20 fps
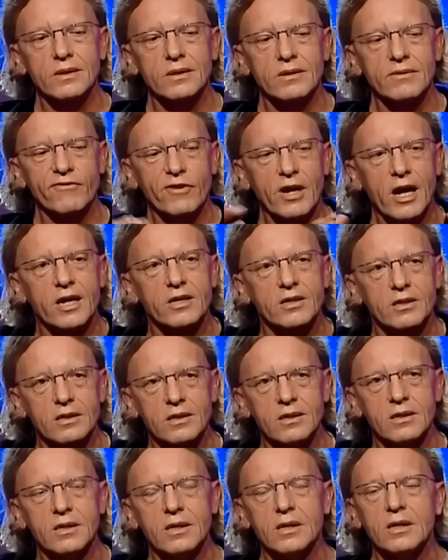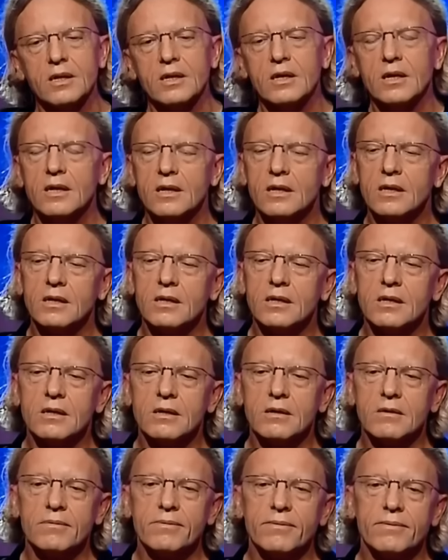flagi
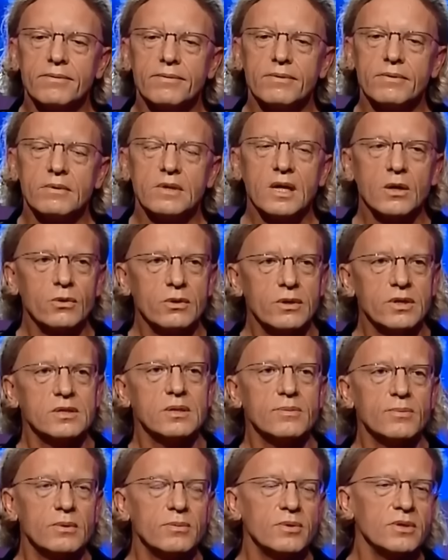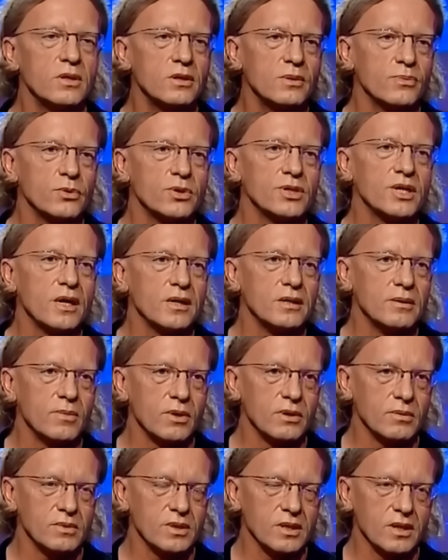na ulicy byłby niedopuszczalny
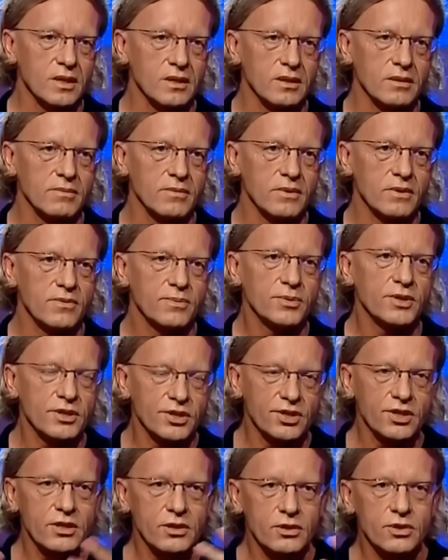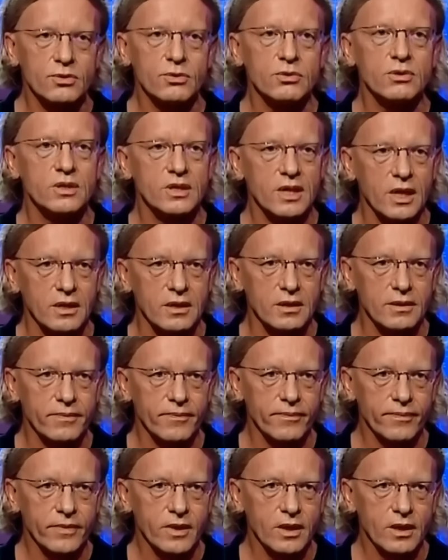moim zdaniem. W przestrzeni sztuki tak.
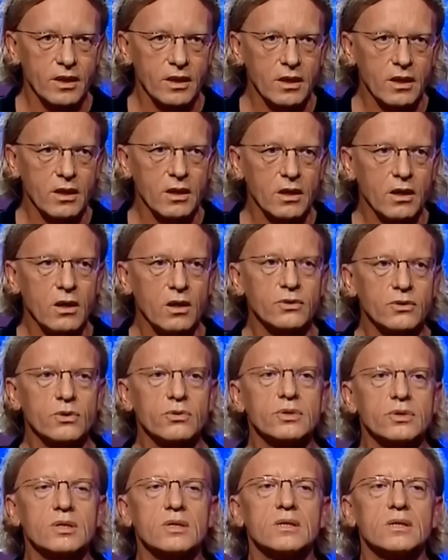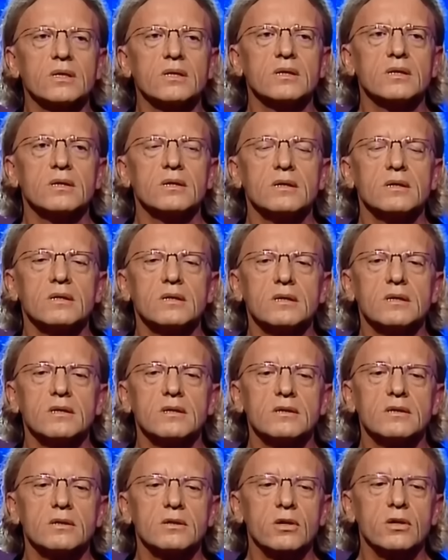Otóż
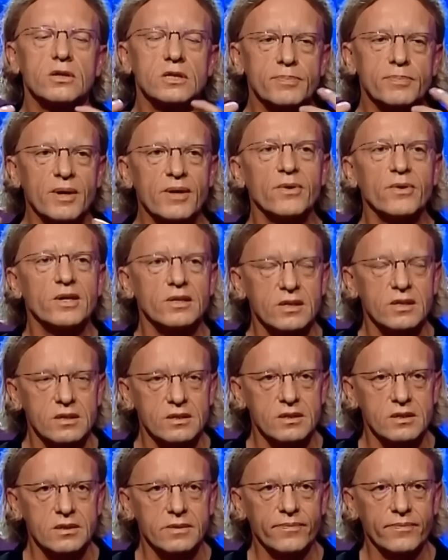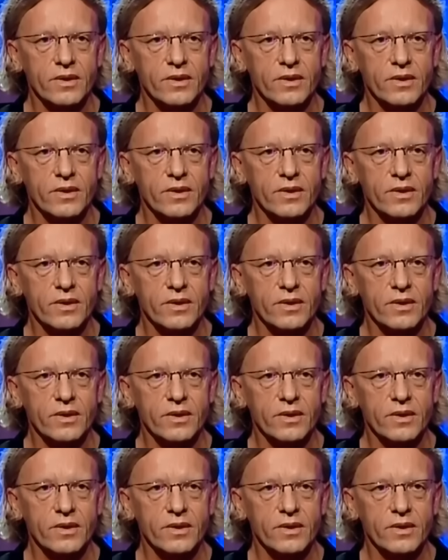to jest prawo artysty.